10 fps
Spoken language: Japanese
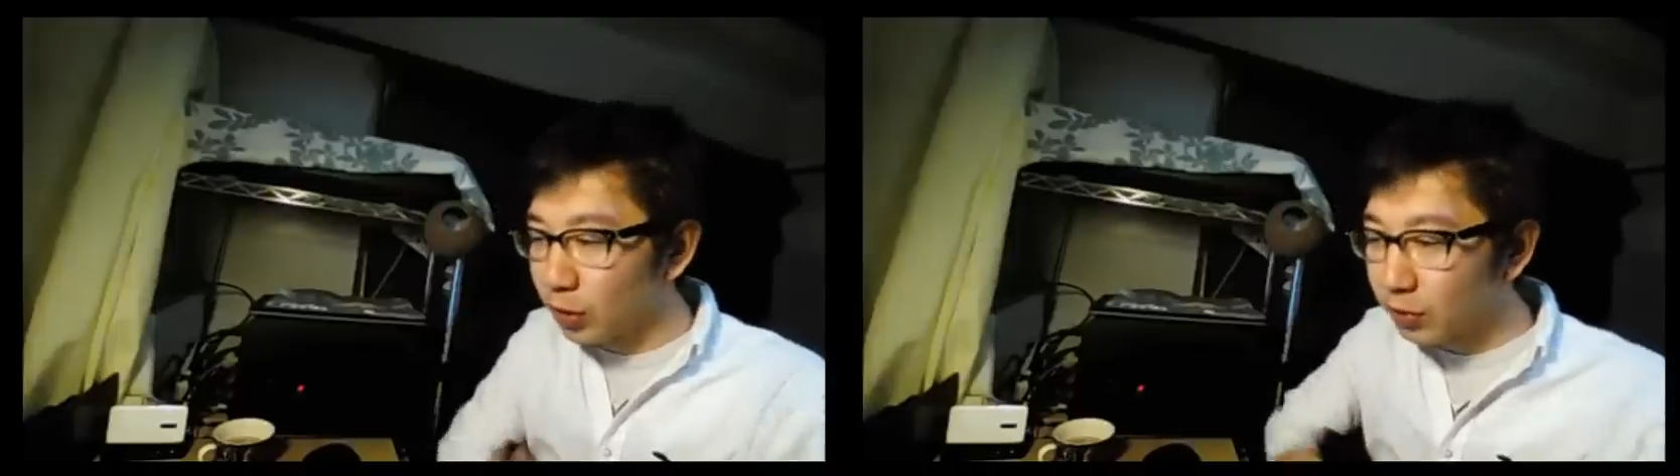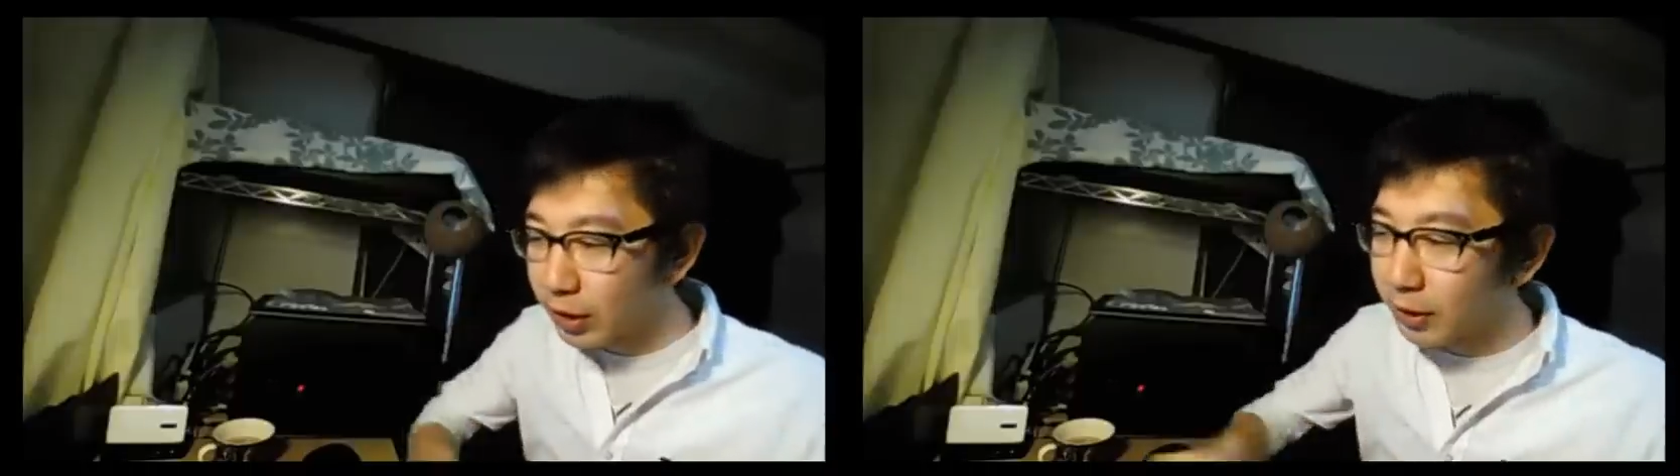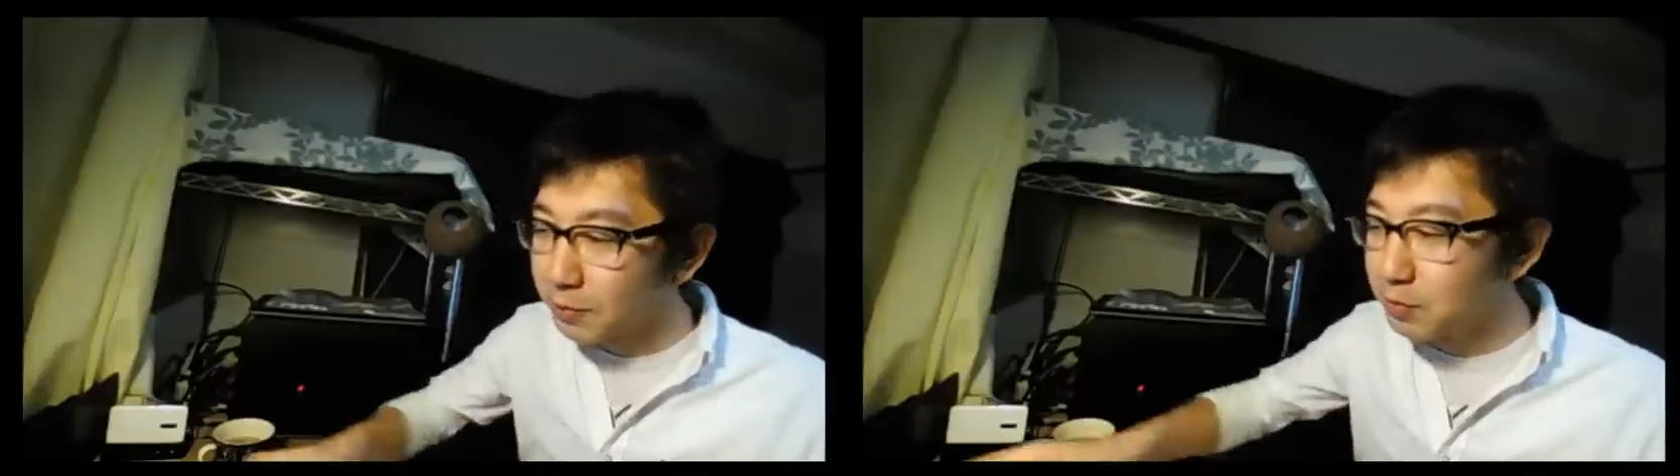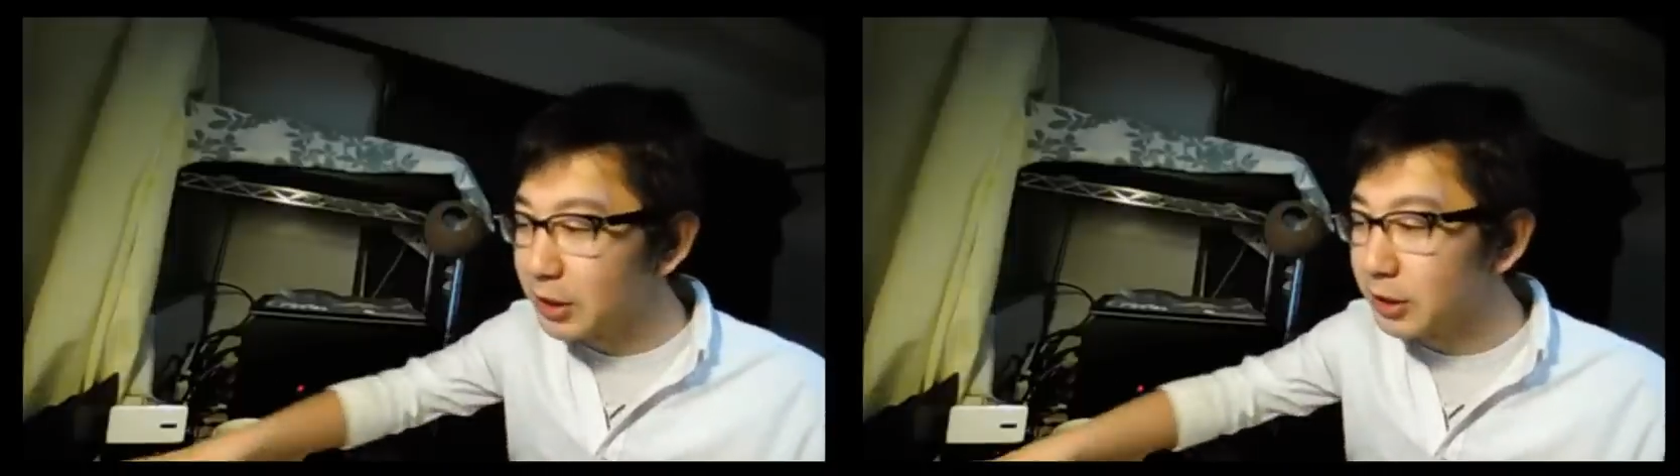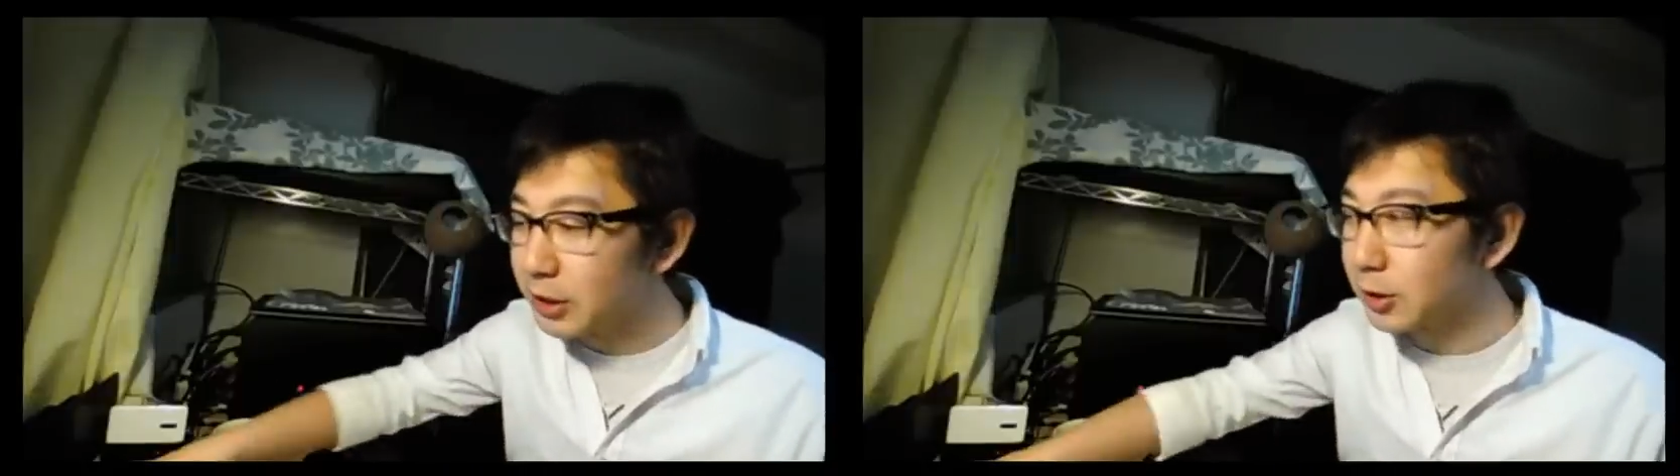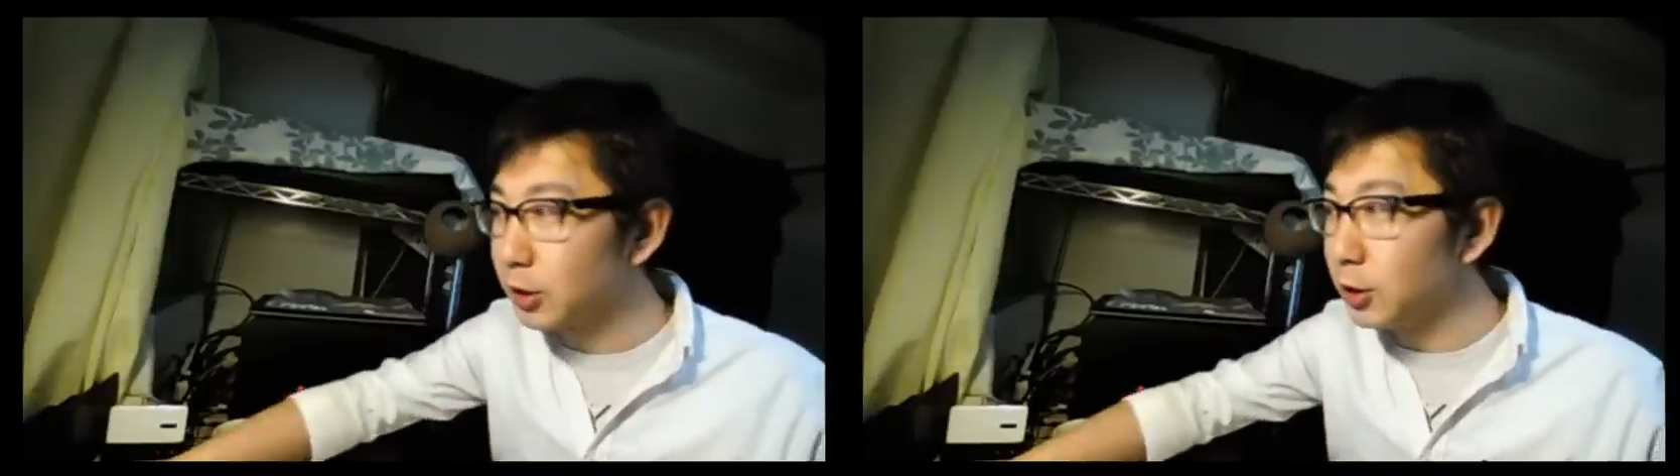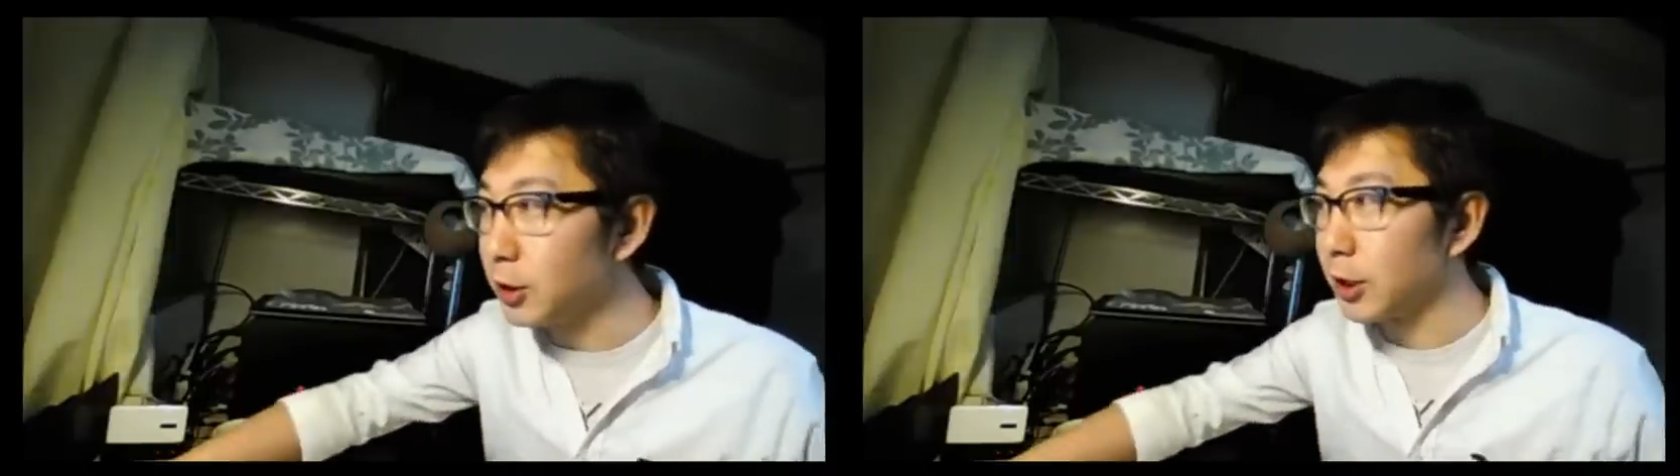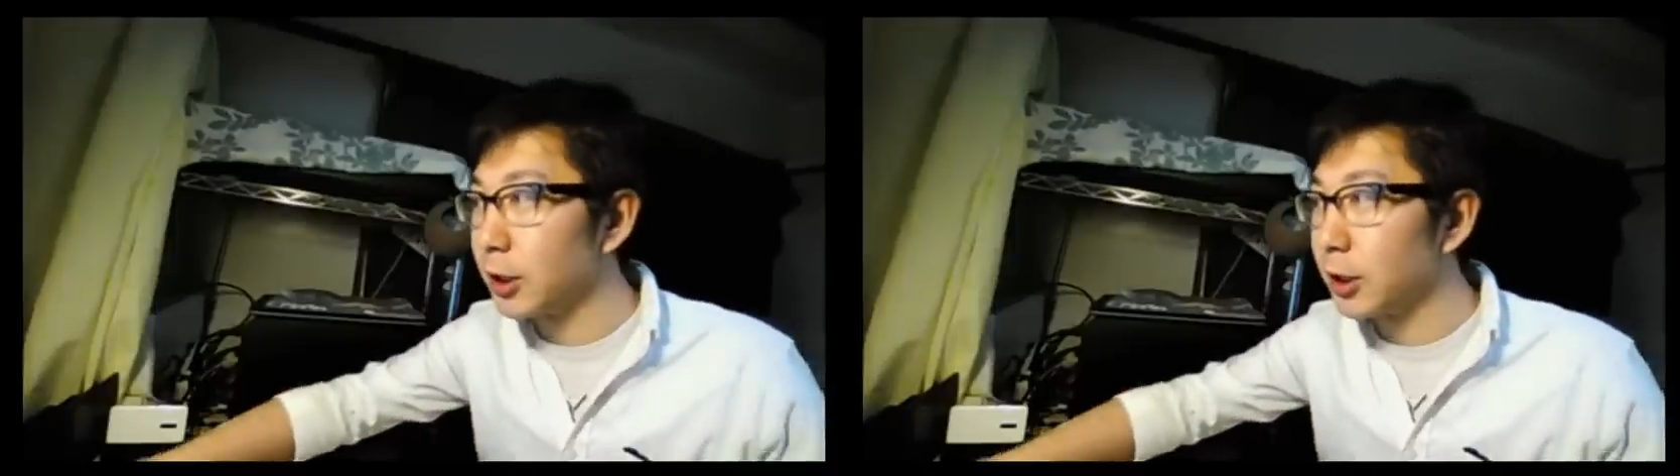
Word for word: ね、3つに、